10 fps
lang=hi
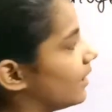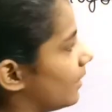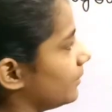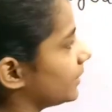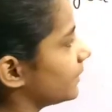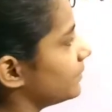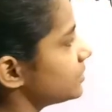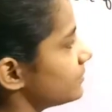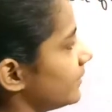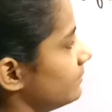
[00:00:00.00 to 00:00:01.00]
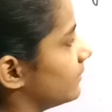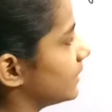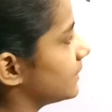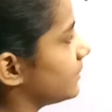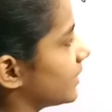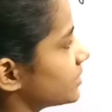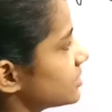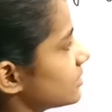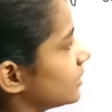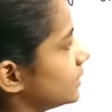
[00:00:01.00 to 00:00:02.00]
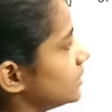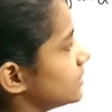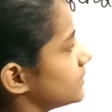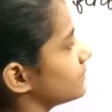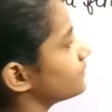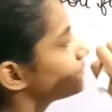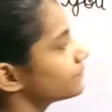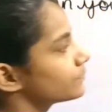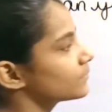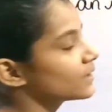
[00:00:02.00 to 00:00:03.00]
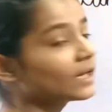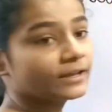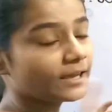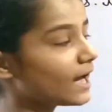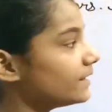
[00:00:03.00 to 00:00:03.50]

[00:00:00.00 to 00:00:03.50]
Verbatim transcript: अब इनके बीच में मल्टीप्लीकेशन कर दीजिए क्या